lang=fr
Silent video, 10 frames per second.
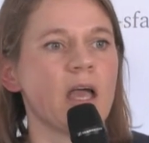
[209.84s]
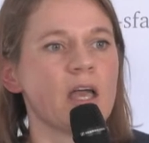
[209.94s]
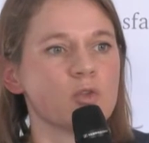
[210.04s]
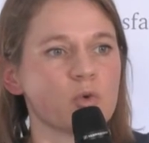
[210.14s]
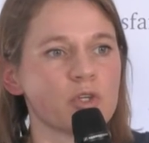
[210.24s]

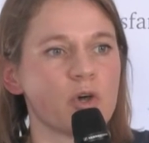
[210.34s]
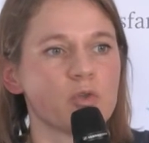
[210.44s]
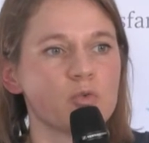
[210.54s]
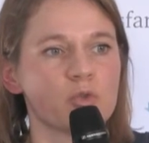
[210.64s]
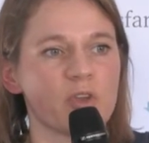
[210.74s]
Donc, euh,
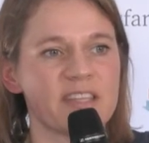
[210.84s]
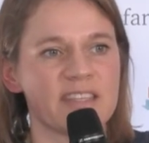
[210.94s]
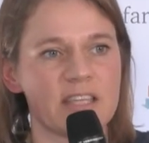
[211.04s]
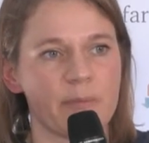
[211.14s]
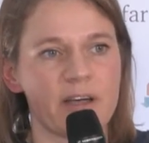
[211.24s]
toujours en cette
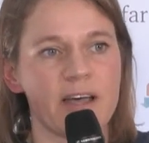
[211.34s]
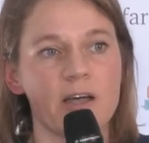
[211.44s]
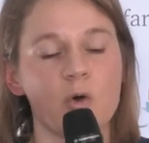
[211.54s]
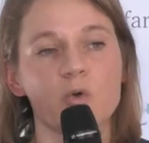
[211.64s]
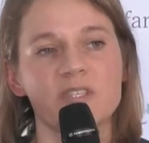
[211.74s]
étape
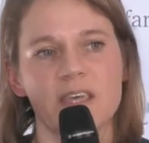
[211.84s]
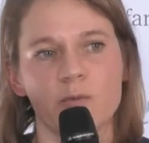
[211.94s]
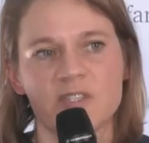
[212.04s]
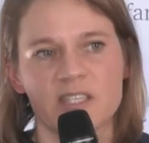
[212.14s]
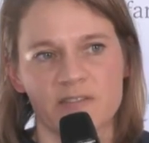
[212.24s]
1, au
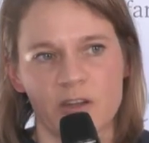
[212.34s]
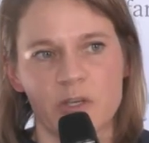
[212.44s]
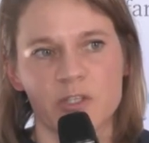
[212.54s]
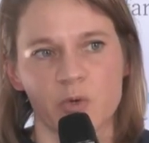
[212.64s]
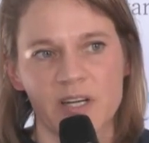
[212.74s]
terme de cette
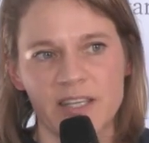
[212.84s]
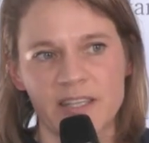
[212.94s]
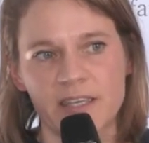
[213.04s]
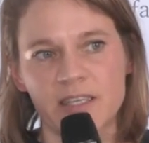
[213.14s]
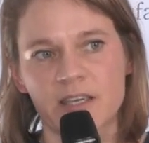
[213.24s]
évaluation
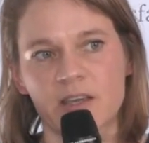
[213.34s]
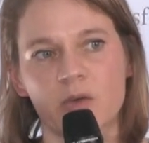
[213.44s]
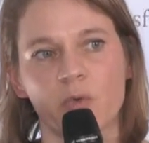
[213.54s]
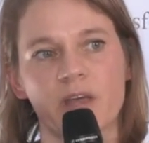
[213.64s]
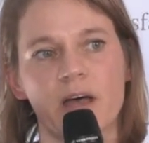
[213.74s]
clinique,
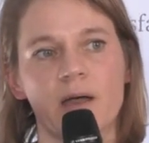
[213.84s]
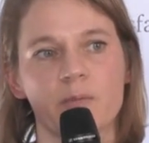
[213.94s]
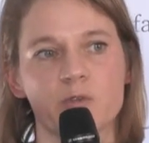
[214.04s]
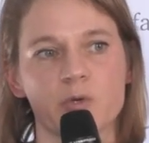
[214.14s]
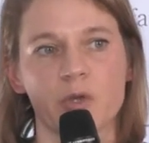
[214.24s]
on a
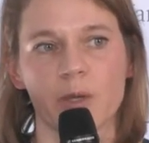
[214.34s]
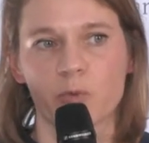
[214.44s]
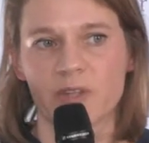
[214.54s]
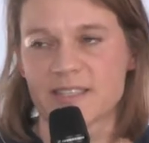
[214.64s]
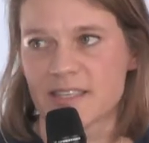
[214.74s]
besoin de
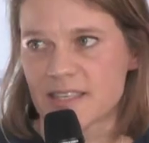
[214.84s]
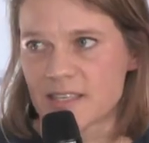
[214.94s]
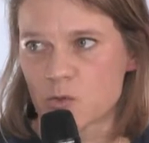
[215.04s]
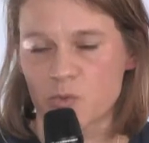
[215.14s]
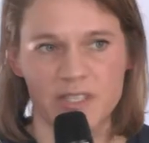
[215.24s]
répondre à cette
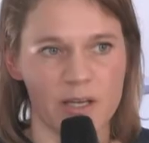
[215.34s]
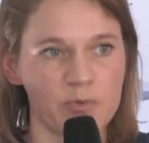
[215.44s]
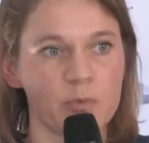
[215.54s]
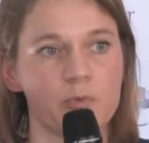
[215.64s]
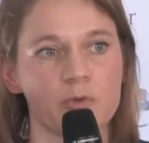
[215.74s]
question
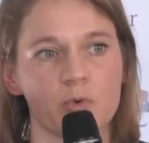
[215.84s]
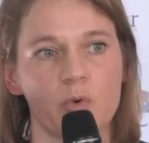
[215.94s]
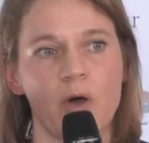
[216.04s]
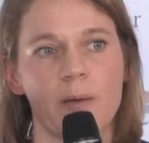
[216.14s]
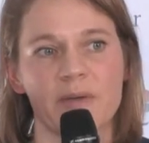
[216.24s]
simple.
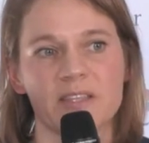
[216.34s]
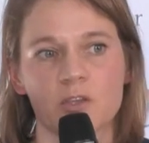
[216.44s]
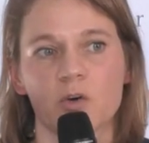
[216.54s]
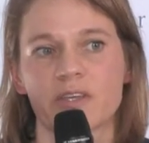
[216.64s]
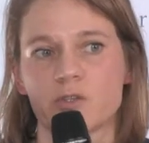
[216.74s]
Peut-on
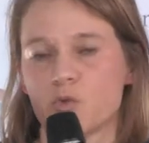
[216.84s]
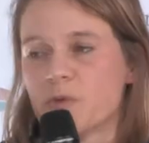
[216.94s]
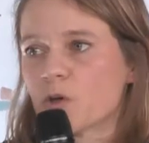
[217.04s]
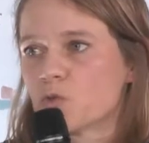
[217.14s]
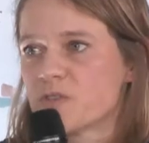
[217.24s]
maintenant
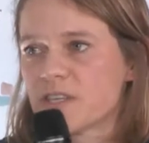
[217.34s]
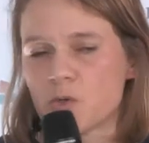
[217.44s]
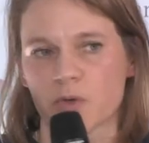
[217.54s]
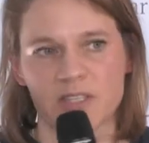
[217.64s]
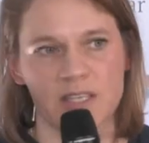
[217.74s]
extuber en toute
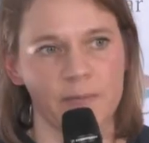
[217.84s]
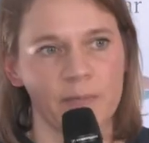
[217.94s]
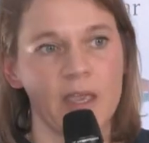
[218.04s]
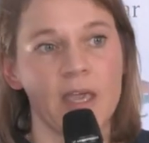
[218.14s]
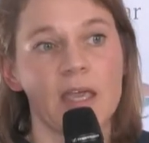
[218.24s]
sécurité
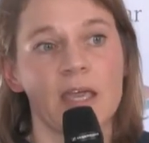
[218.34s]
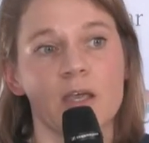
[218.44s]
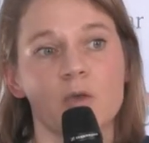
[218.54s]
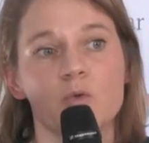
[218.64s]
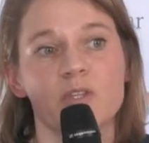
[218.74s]

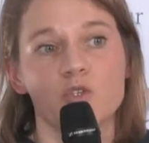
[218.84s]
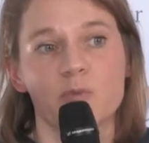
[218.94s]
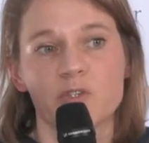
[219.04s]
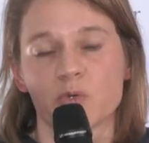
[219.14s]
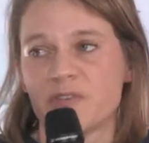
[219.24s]
une
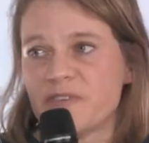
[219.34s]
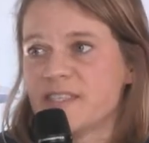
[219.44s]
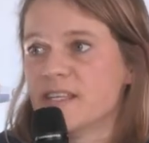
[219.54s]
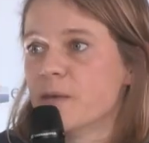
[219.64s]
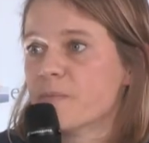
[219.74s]
intubation
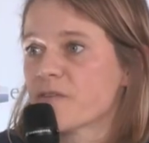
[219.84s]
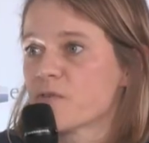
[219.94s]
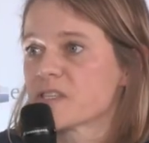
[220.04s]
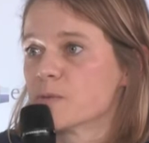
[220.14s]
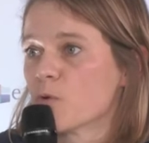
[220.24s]
difficile n'est pas
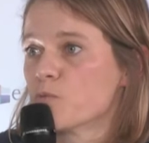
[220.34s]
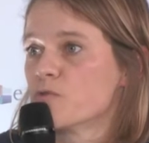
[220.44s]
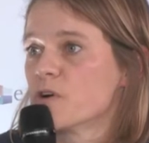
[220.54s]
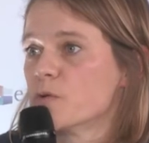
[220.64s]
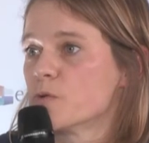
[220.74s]
forcément
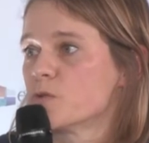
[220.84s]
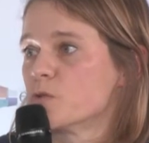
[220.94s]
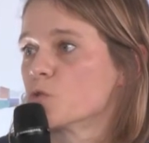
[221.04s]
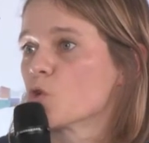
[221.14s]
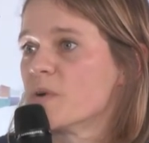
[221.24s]
pourvoyeuse
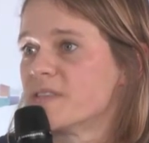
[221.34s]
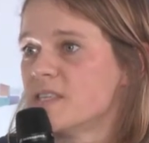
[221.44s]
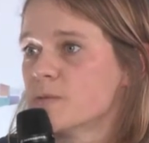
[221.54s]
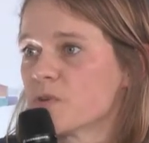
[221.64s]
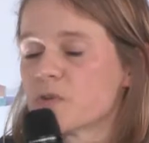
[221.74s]
de
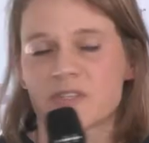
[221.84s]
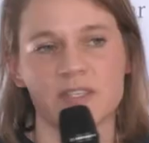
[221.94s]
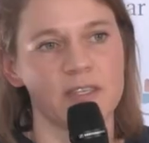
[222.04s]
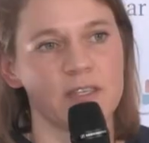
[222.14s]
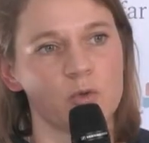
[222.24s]
traumatisme, hein,
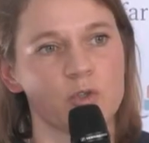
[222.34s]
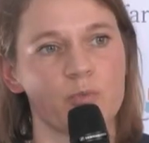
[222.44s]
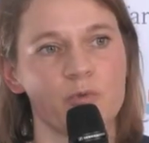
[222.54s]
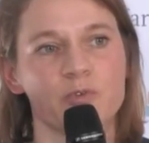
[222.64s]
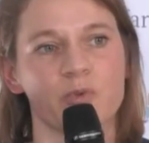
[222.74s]
si d'autant
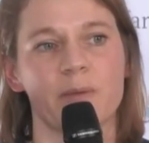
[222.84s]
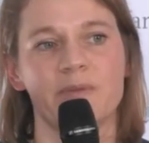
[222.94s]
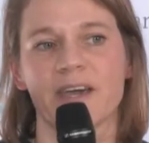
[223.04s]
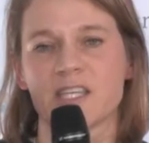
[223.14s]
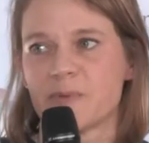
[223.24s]
plus on a
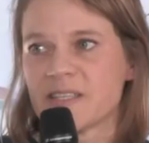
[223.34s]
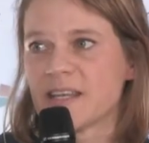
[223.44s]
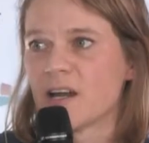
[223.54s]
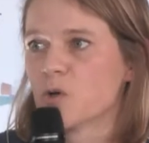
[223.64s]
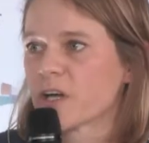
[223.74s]
bien respecté
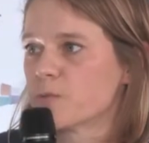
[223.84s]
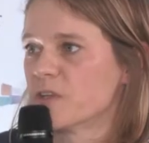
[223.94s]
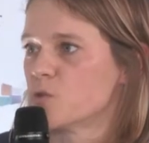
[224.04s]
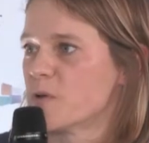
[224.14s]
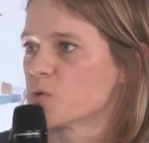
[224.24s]
l'algorithme
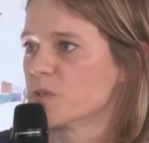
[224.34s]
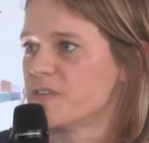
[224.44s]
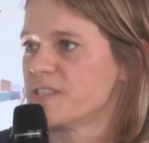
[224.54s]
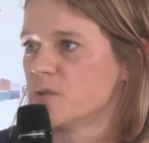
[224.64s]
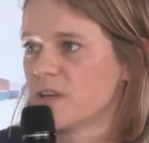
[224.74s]
d'intubation
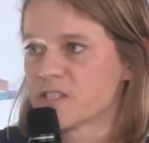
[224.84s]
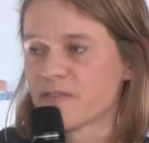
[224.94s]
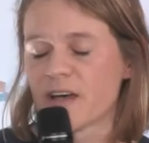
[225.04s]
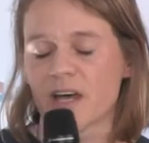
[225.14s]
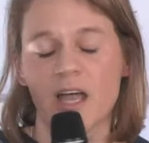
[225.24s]
difficile de
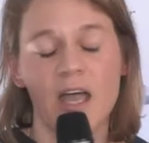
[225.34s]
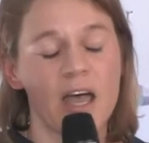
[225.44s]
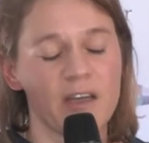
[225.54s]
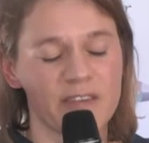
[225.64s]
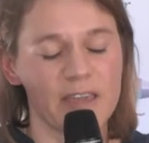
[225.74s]
l'ASFAR
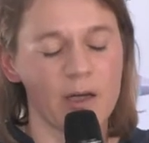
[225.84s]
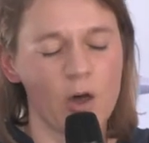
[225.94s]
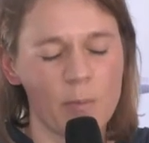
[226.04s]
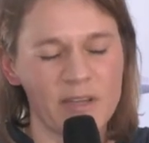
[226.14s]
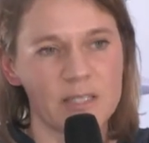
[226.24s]
avec un
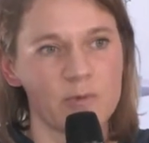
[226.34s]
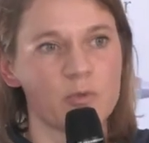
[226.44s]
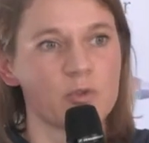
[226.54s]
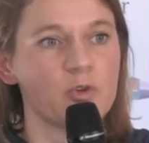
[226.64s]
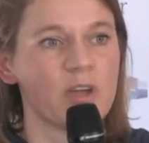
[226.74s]
grand
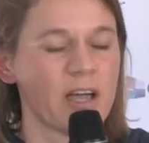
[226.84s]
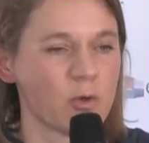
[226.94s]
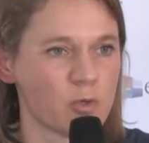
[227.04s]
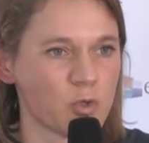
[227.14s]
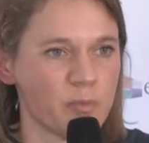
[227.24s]
maximum de deux
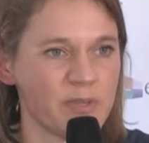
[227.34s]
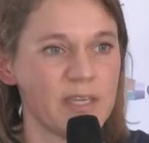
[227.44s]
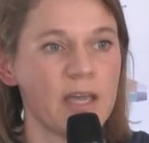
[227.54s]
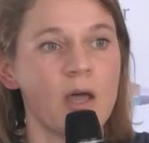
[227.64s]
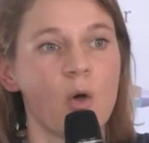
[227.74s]

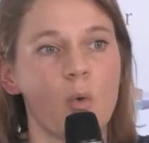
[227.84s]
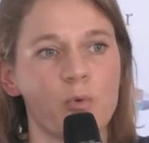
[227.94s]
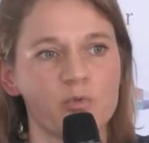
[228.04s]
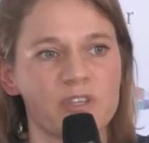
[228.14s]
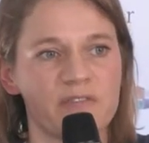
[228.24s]
laryngoscopies, on
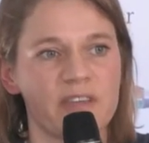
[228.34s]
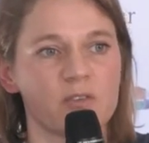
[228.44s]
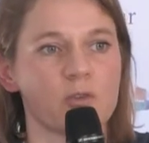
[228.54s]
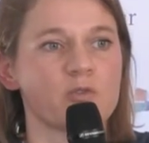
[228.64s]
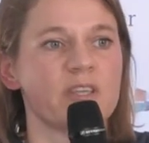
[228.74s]
peut tout à fait
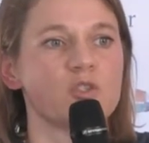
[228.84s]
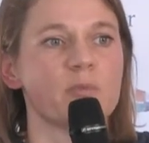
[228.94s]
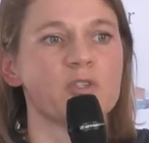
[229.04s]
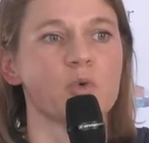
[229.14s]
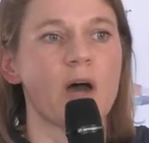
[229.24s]
être dans une
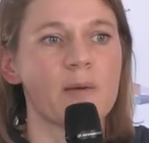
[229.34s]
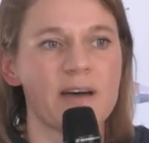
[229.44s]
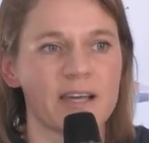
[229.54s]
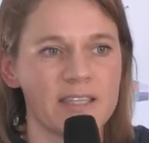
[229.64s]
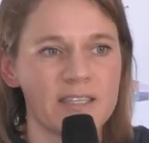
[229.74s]
extubation à
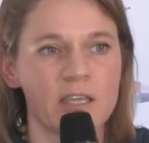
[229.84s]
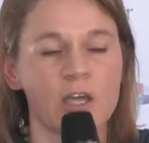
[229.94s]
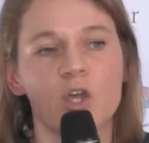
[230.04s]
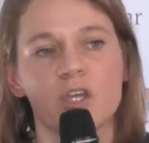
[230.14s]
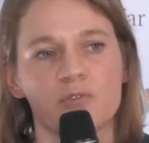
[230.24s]
bas risque.
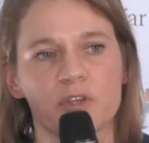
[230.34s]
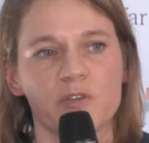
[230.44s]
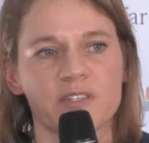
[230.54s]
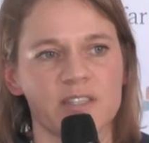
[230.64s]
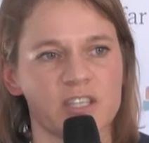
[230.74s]
Il faudra
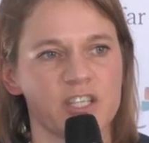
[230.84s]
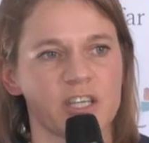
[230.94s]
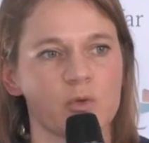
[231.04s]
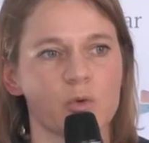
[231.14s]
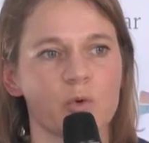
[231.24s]
une stratégie
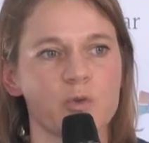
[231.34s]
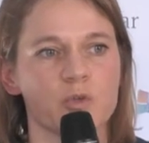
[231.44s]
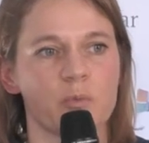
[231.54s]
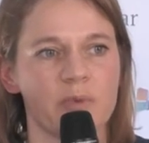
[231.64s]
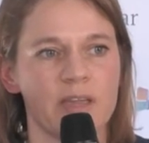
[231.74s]

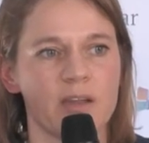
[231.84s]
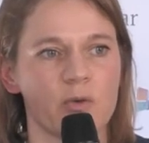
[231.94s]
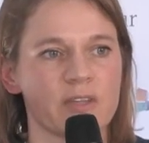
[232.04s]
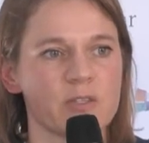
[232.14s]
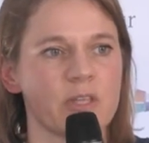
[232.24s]
rigoureuse, mais
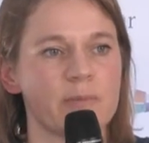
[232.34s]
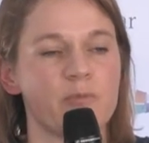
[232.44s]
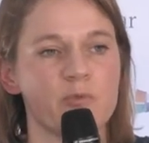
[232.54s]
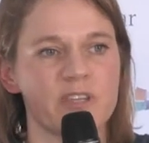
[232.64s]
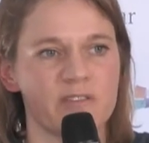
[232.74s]
le risque n'est pas
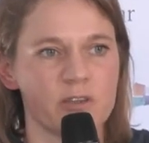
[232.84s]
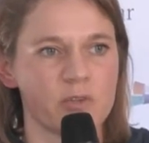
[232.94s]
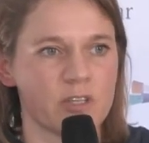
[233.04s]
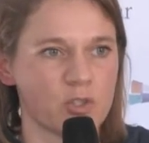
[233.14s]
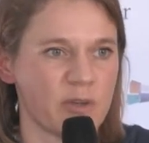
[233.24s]
plus élevé
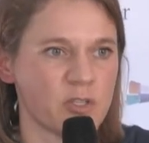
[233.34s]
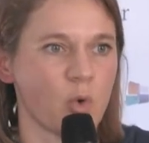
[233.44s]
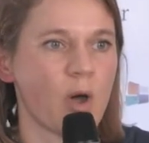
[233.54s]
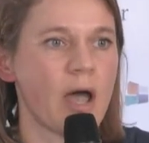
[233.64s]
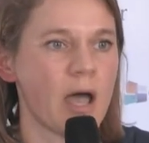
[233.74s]
qu'une
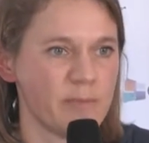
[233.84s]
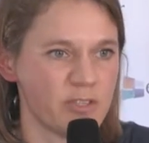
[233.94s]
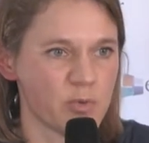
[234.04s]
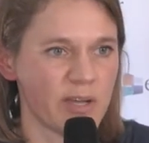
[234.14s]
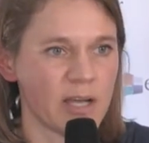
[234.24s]
extubation
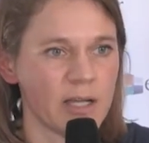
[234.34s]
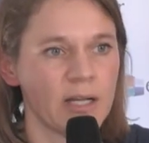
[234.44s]
habituelle.